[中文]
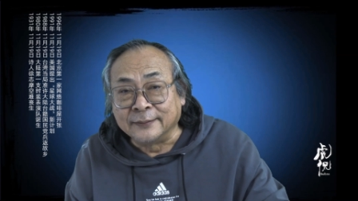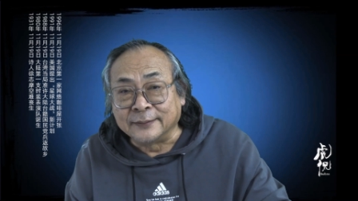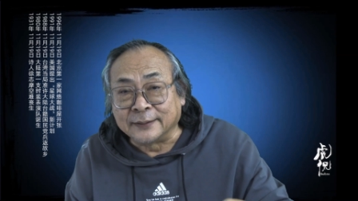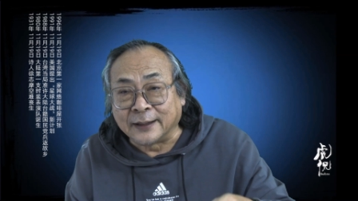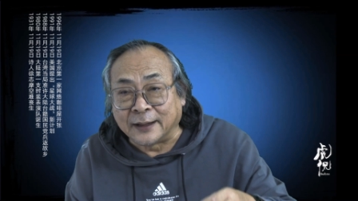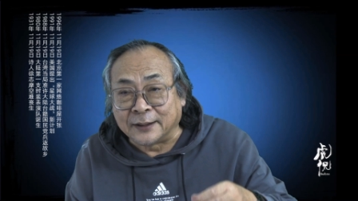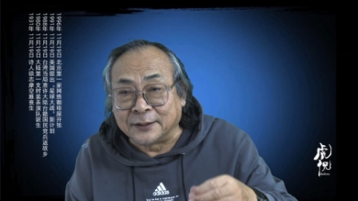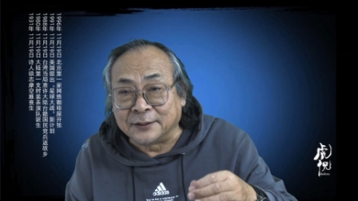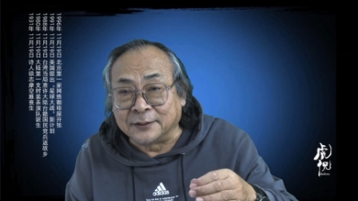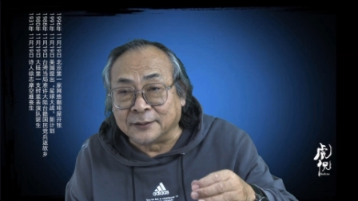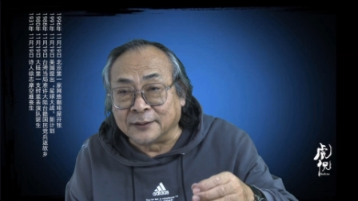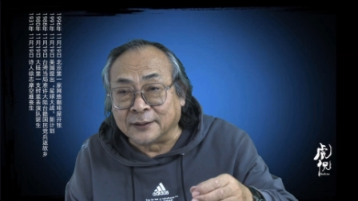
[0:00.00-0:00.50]

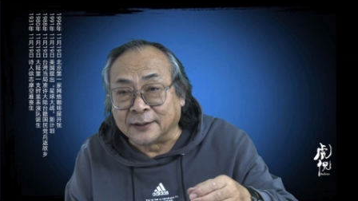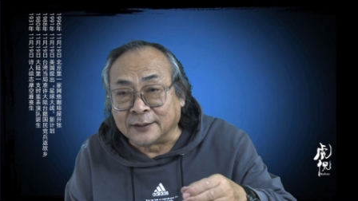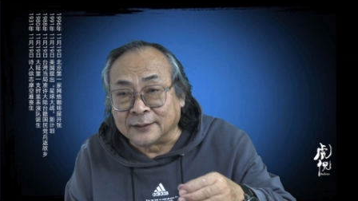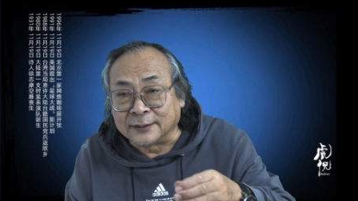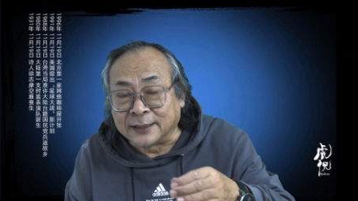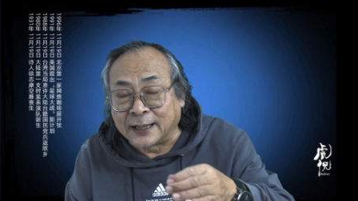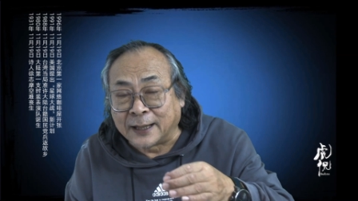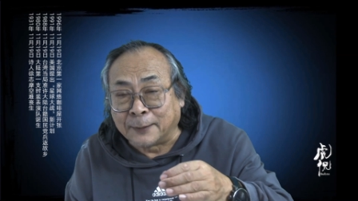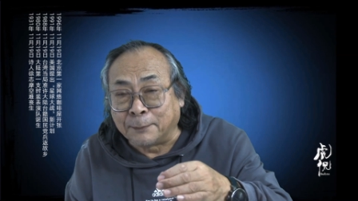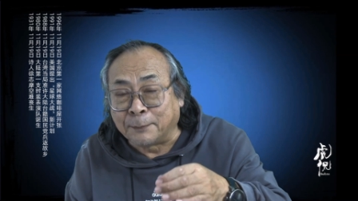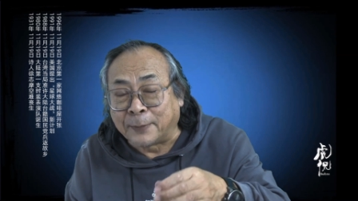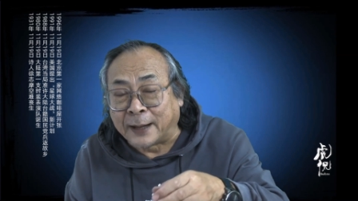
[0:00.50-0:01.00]
但是呢，
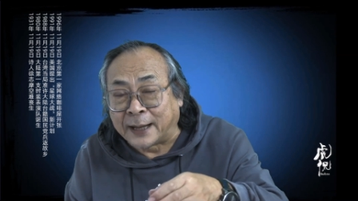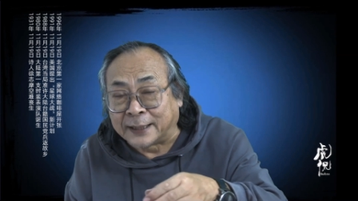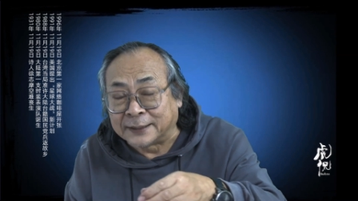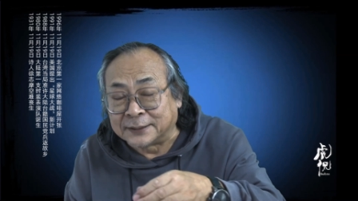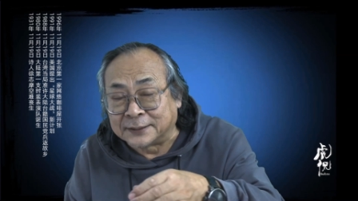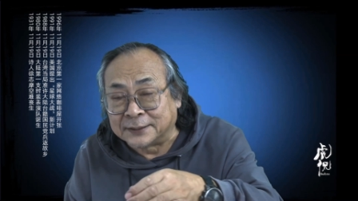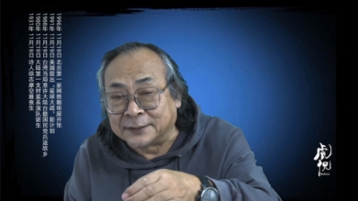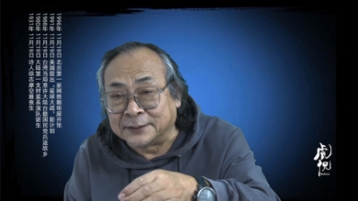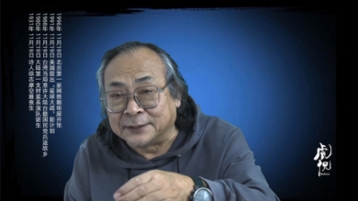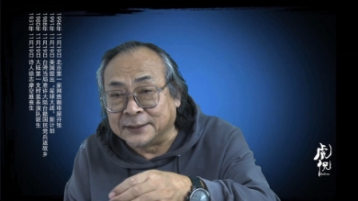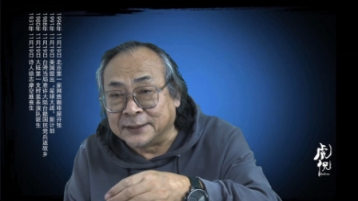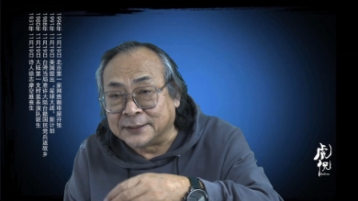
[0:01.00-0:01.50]
他把的
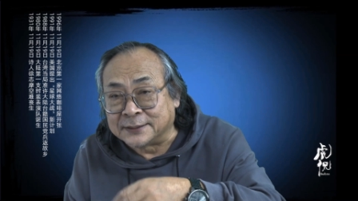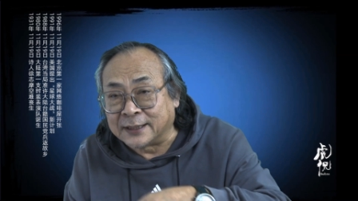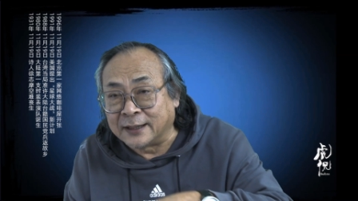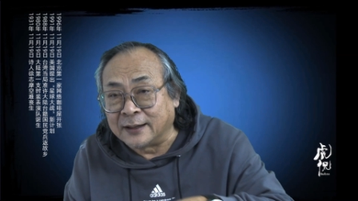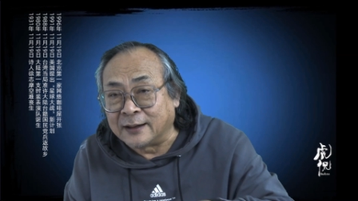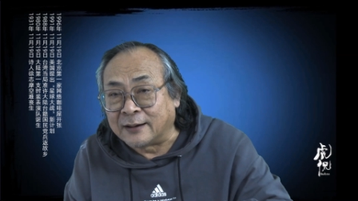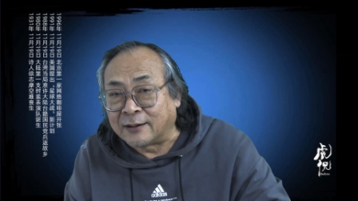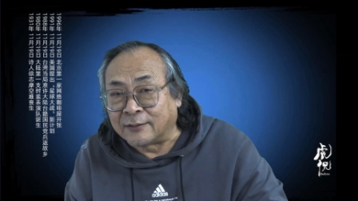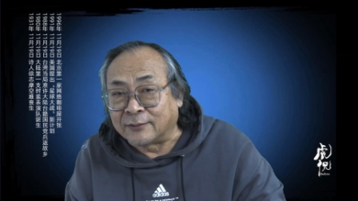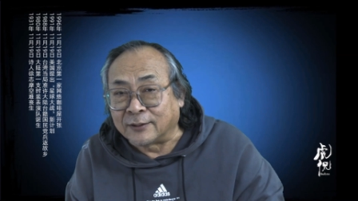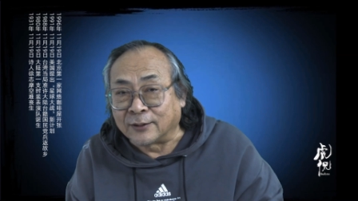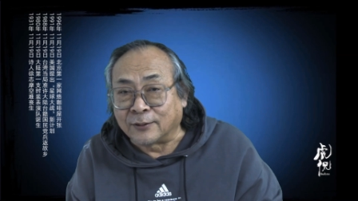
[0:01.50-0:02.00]
是第
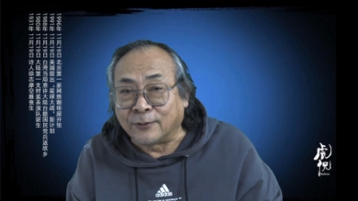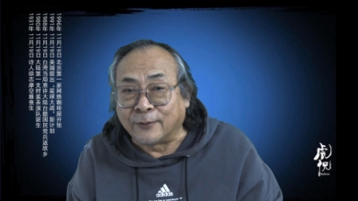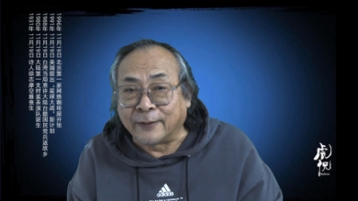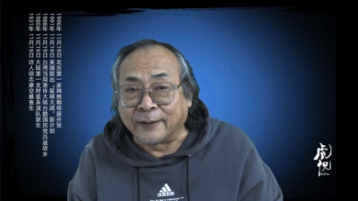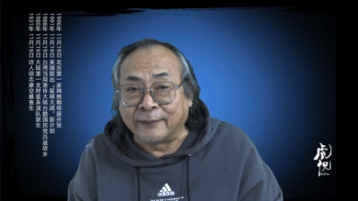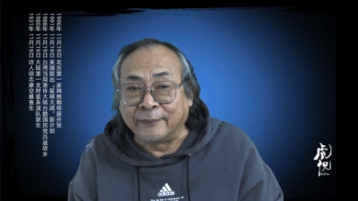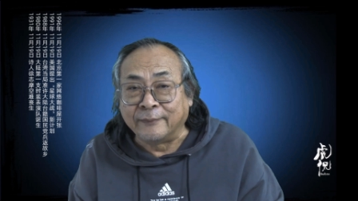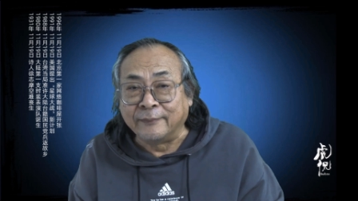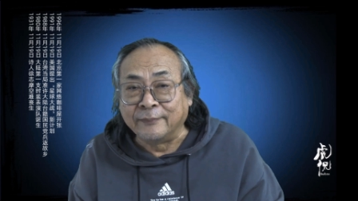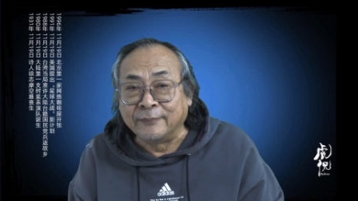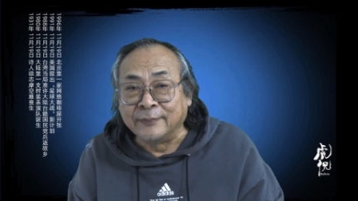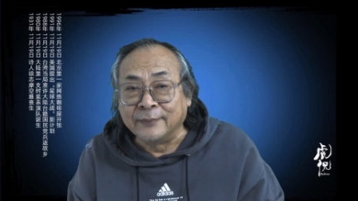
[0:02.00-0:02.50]
三稿的关，